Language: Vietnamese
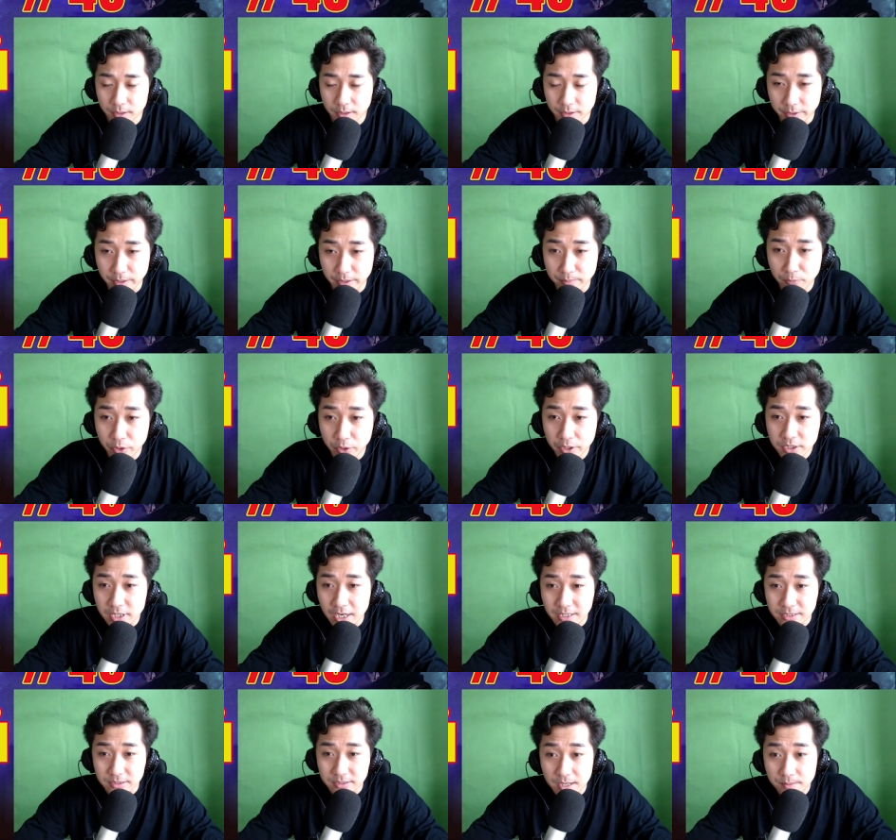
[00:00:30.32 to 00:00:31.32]
Cái mũi thẳng
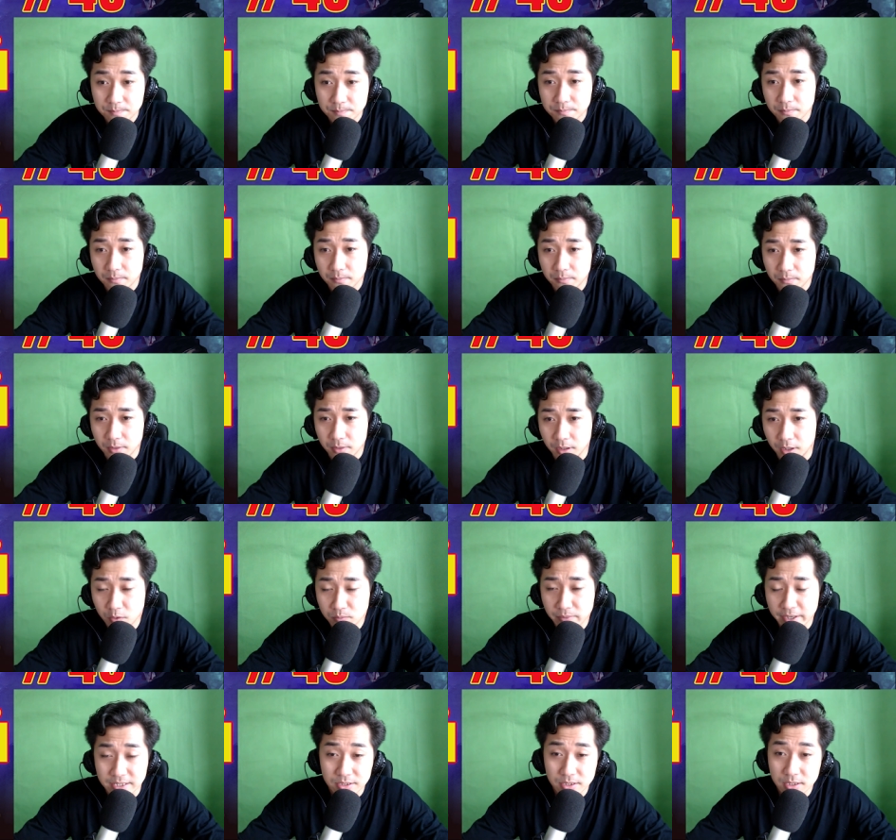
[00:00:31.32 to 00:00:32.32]
tắp, lông
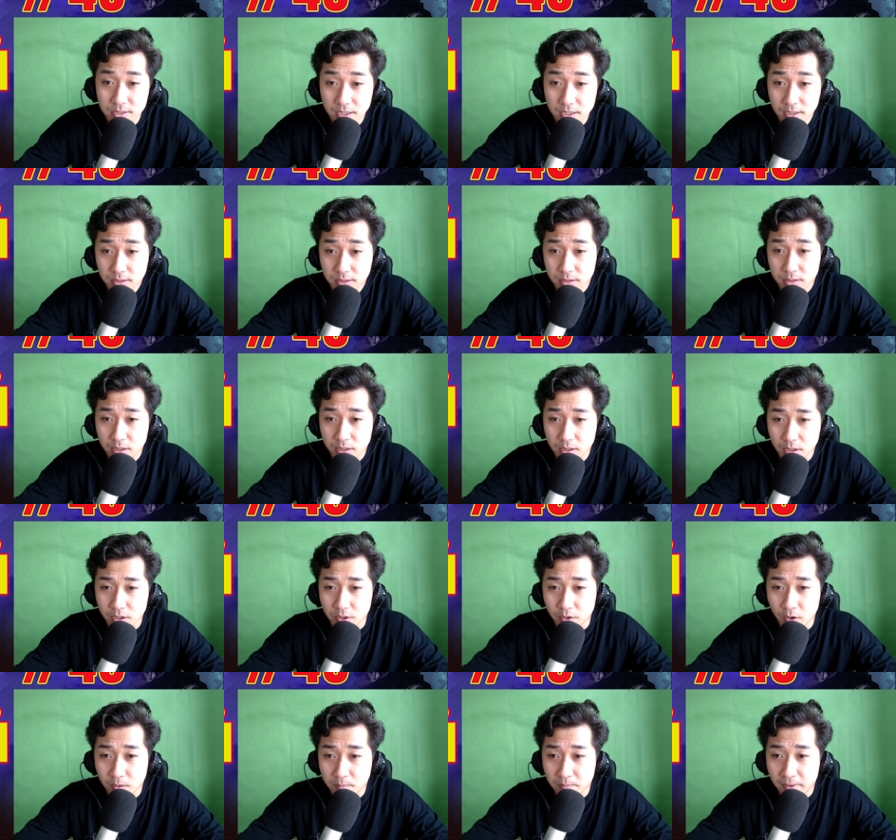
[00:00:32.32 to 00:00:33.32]
mày thưa thớt,
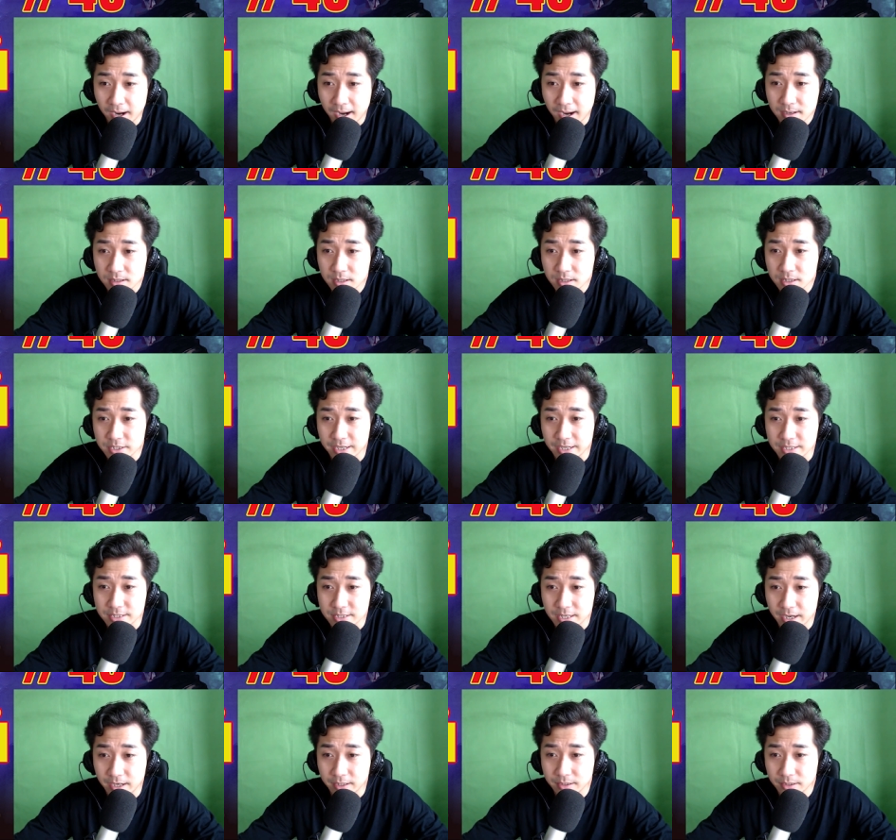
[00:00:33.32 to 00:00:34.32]
gò má hơi chảy
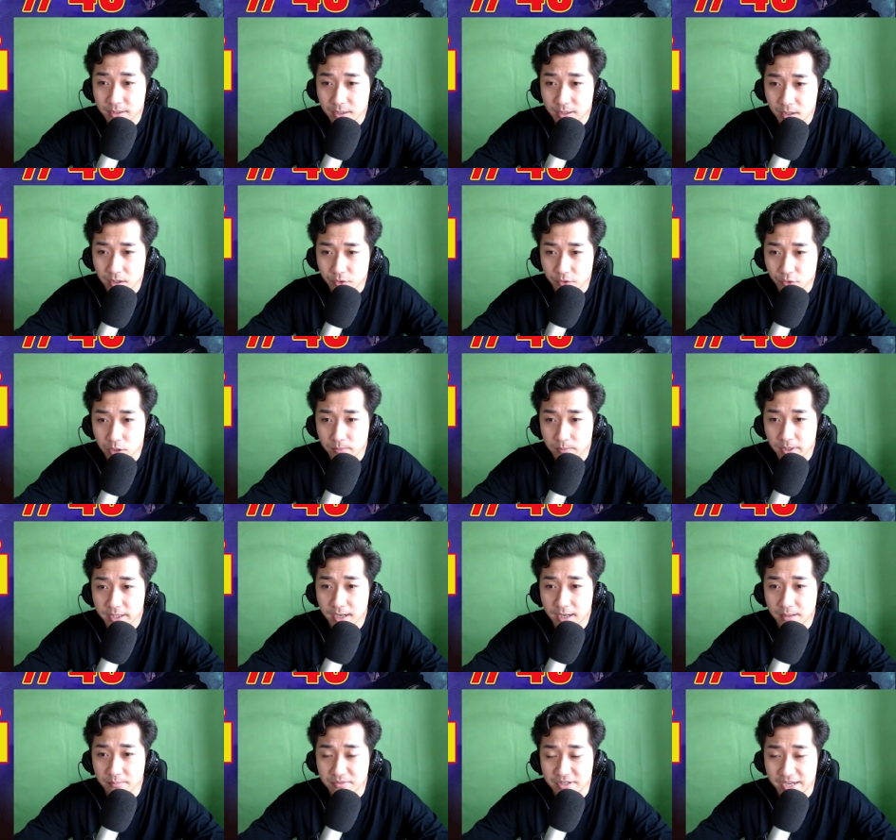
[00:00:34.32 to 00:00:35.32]
xệ, đôi mắt
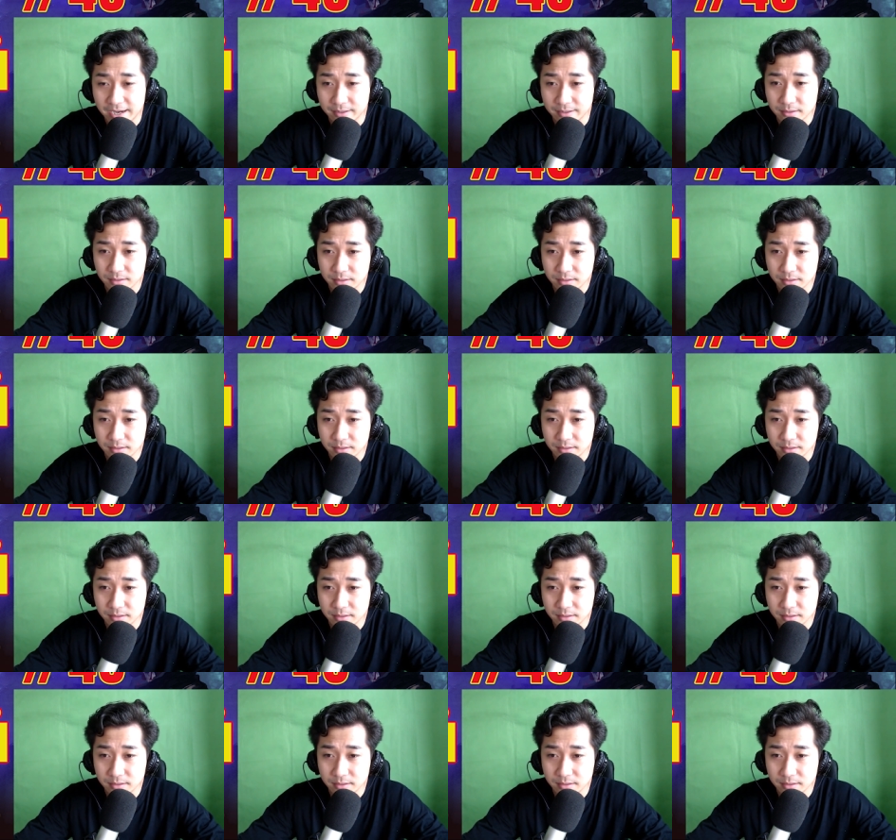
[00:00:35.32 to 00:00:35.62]
lam nhạt.